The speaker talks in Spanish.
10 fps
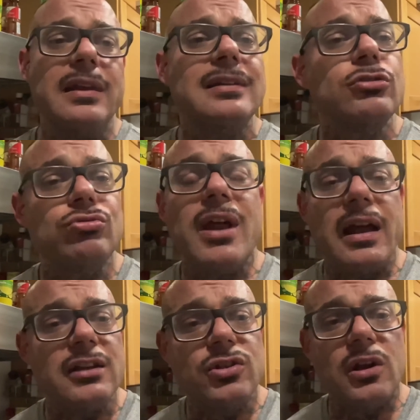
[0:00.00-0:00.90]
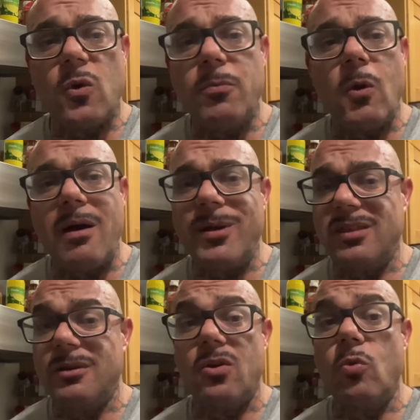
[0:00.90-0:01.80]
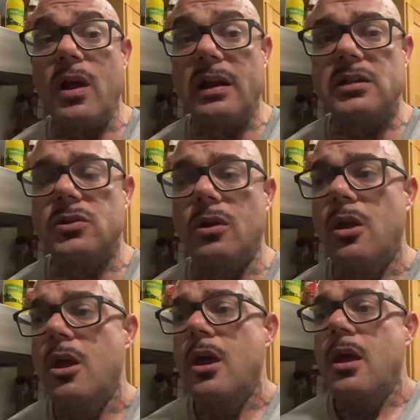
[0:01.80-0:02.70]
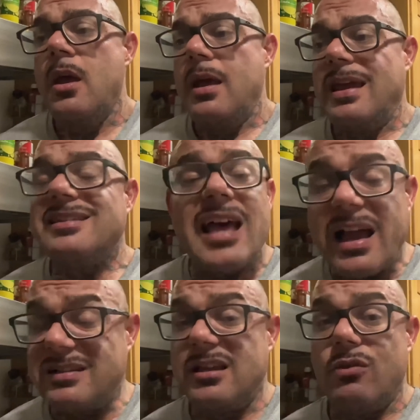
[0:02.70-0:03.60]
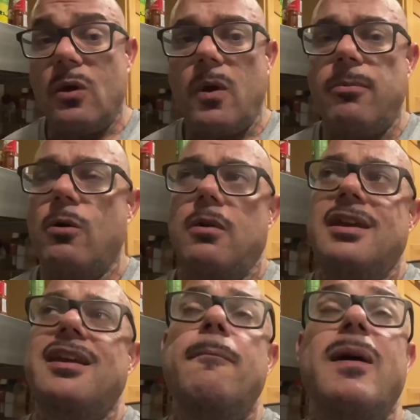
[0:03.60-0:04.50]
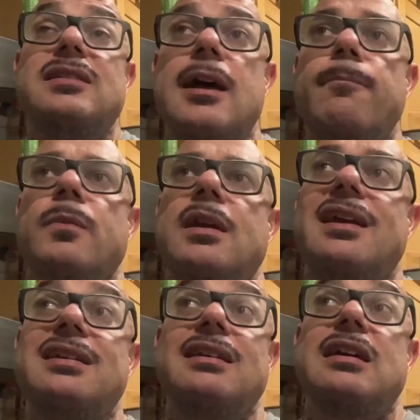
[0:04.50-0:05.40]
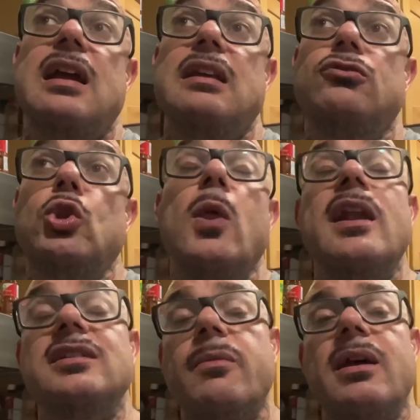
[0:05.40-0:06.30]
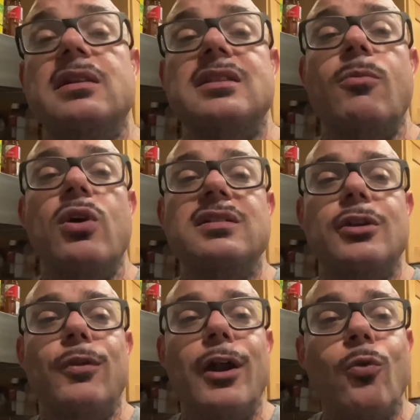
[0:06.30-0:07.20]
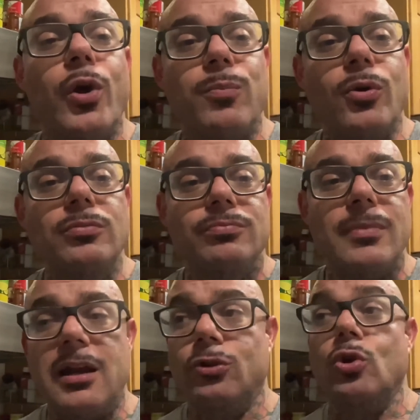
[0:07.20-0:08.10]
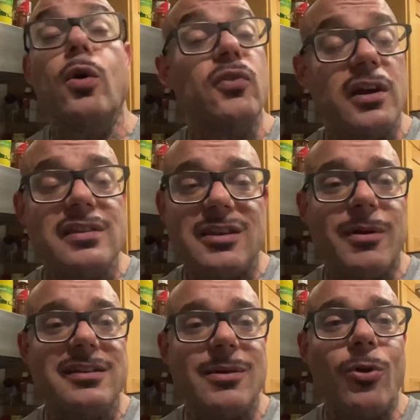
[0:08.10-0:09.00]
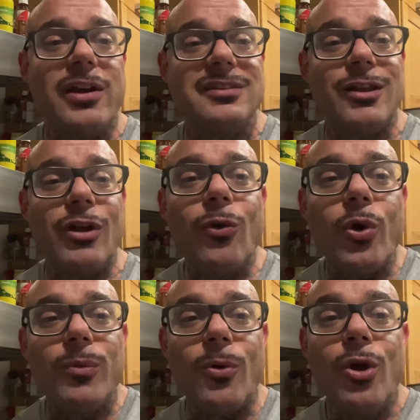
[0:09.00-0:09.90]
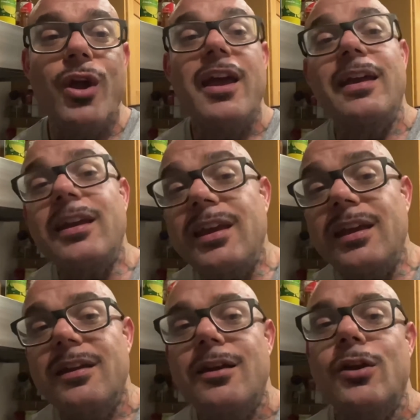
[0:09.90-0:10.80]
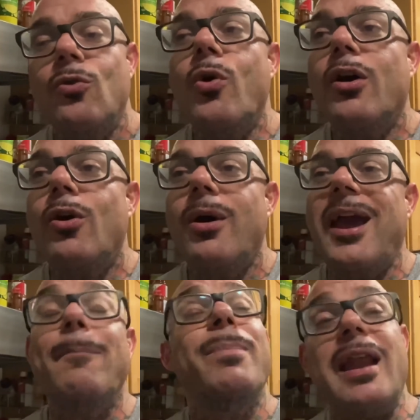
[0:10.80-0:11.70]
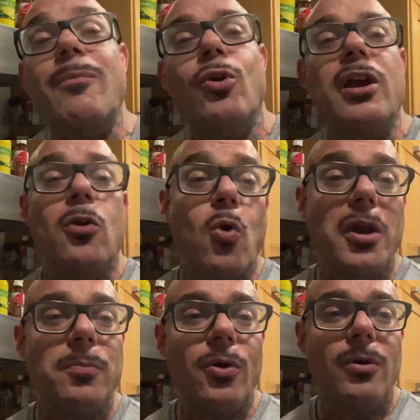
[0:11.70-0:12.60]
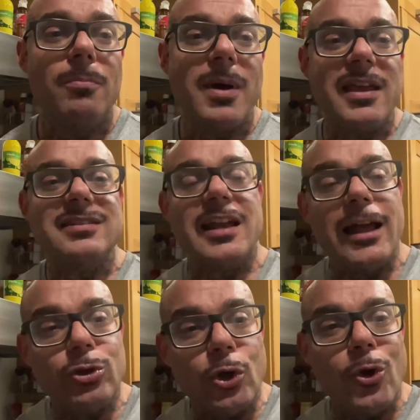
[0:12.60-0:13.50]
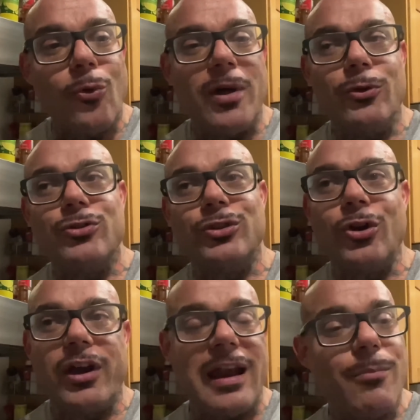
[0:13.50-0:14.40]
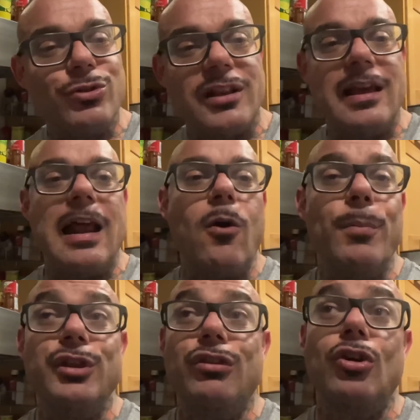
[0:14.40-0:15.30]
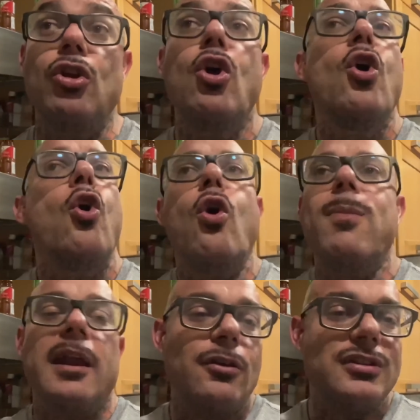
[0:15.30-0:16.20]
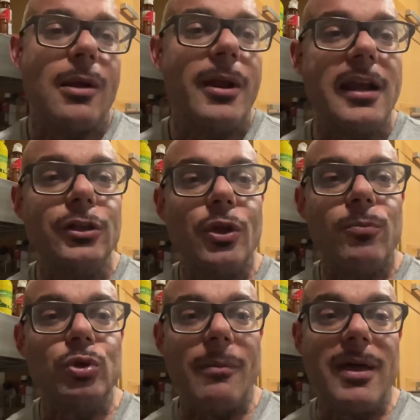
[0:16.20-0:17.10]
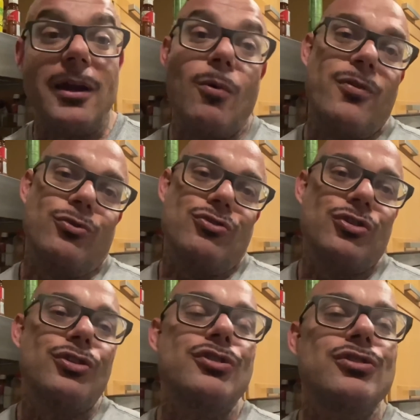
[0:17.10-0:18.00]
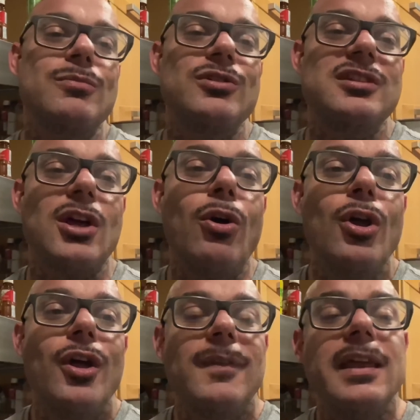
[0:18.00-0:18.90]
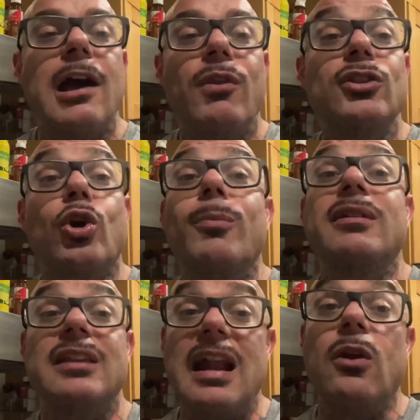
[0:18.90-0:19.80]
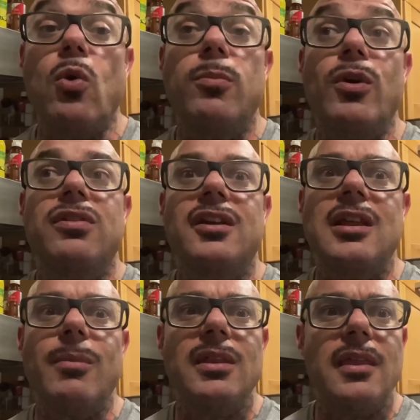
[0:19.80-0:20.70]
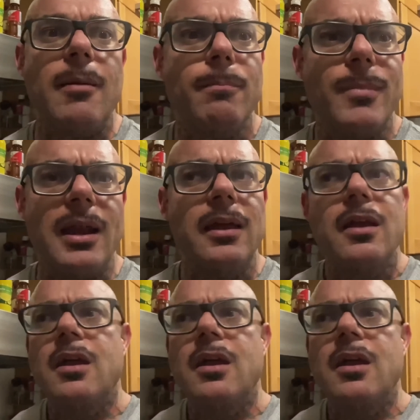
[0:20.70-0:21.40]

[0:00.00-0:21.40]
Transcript: Eso es una agresión, el cuerpo lo va a percibir como una agresión. Estás castigando al cuerpo. ¿Y qué pasa? Que toda la semana estamos castigando al cuerpo, ¿vale? Todos los fines de semana estamos castigando al cuerpo y luego esperamos que el cuerpo vaya a estar a tono cuando nosotros queramos el día de la competición o para irnos al veranito de puta madre cuando nosotros nos hemos estado dedicando a atormentar al cuerpo en cierta medida, ¿vale?